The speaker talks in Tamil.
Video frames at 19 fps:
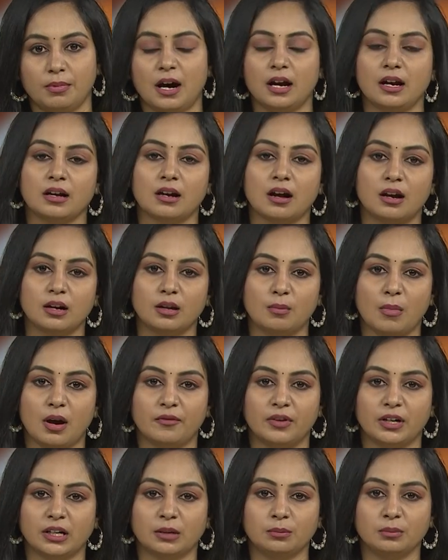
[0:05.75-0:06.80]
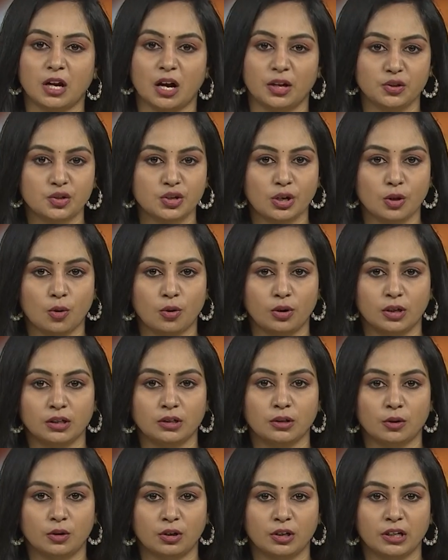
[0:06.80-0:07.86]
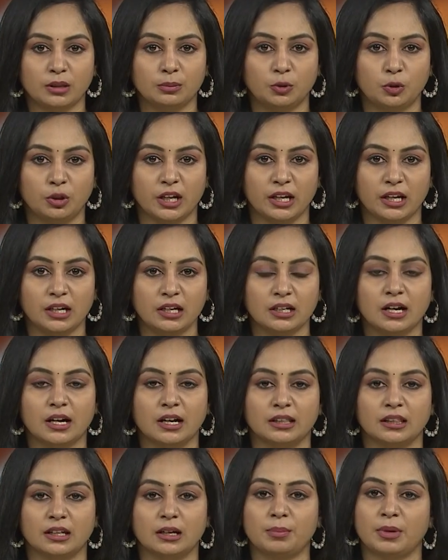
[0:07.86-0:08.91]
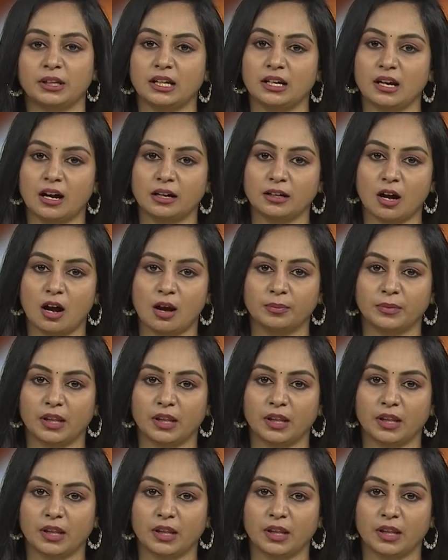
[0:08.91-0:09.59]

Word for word: பாலக்காடு மாவட்டம் கஞ்சிக்கோடு கொட்டமுட்டியில் கடந்த பதினான்காம்